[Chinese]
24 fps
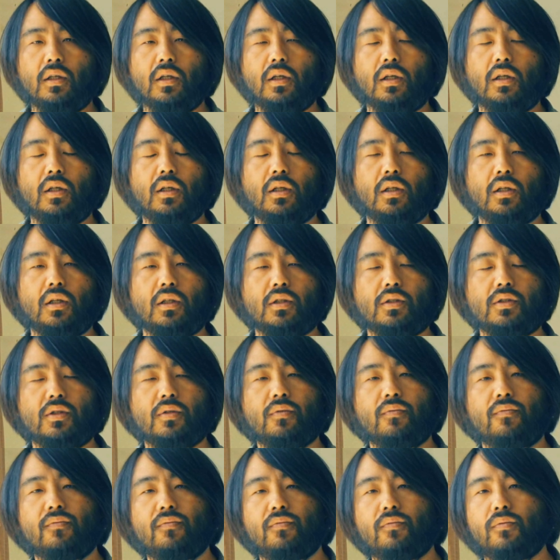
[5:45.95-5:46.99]
呃，
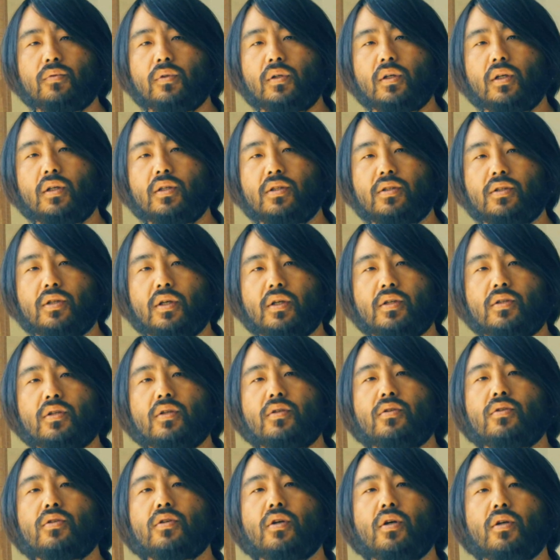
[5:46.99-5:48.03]
政府和一些
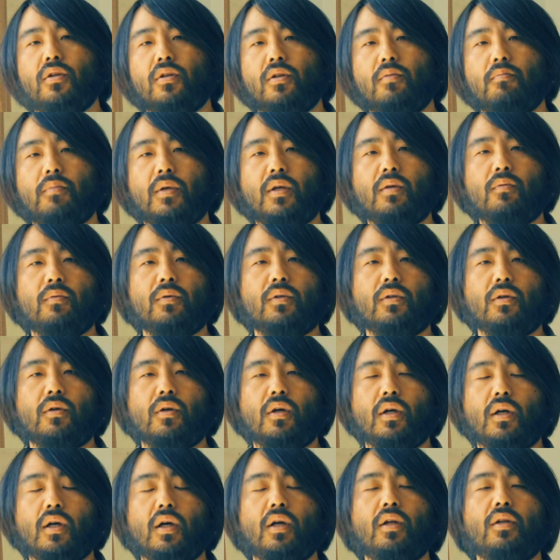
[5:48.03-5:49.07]
政策的明文的
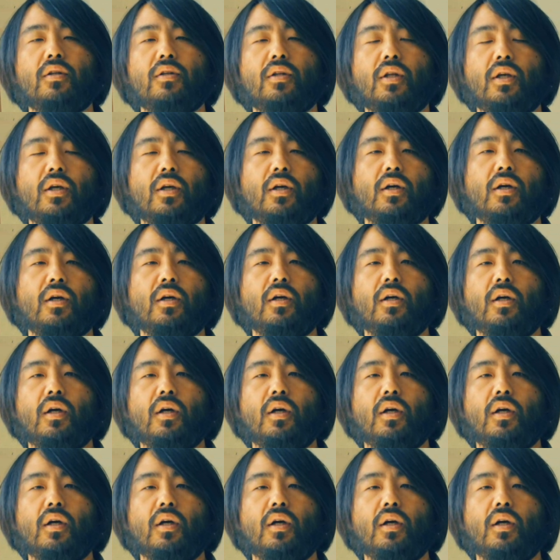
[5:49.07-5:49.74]
肯定，